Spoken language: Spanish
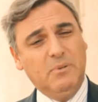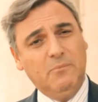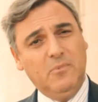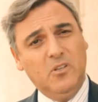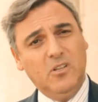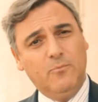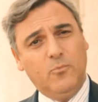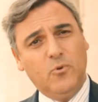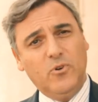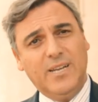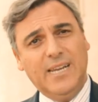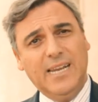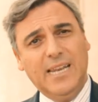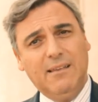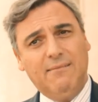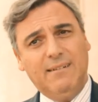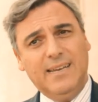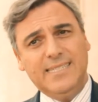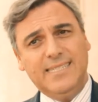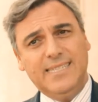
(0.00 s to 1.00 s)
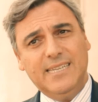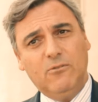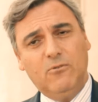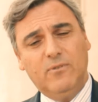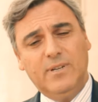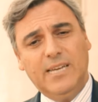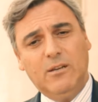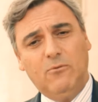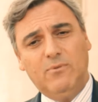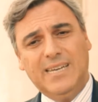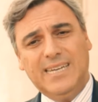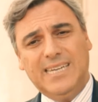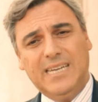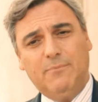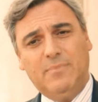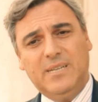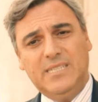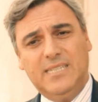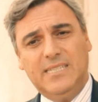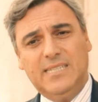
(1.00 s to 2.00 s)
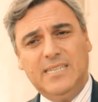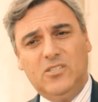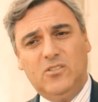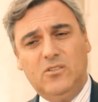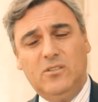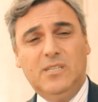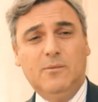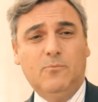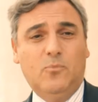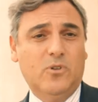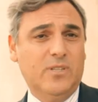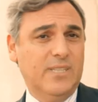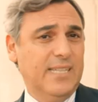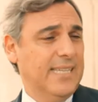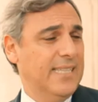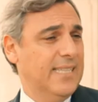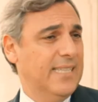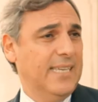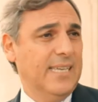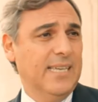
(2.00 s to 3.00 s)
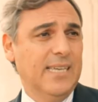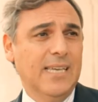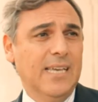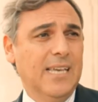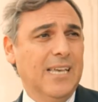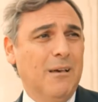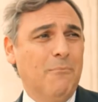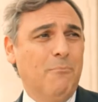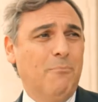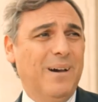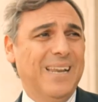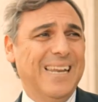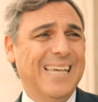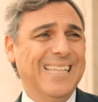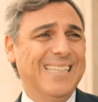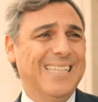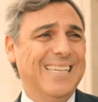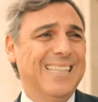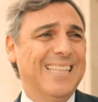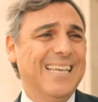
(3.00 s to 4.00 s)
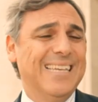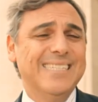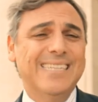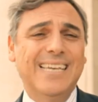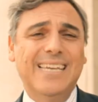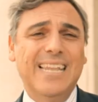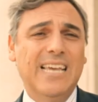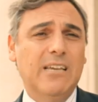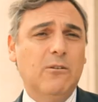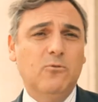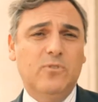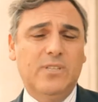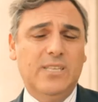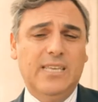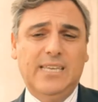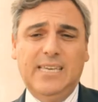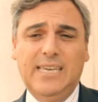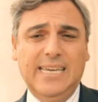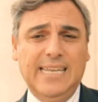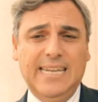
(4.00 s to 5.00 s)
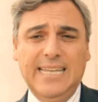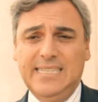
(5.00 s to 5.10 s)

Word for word: Primero porque le va a asegurar una capacitación importante para distintas áreas que ustedes quieren